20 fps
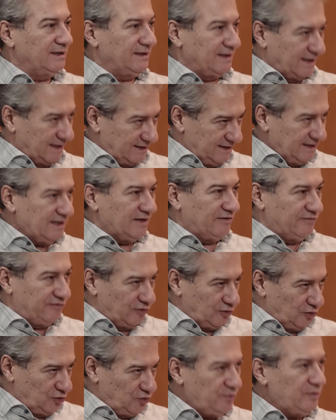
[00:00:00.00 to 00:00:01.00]
Aí é
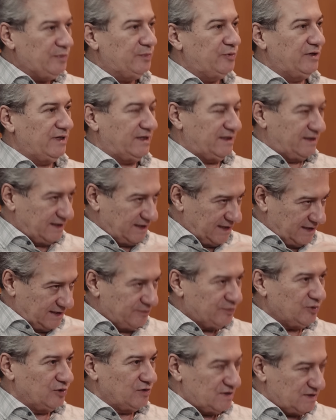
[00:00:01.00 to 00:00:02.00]
volume por
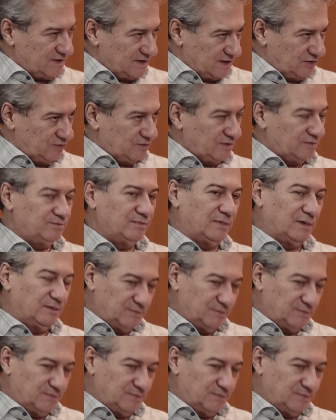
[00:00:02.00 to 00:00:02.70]
hectare, produção,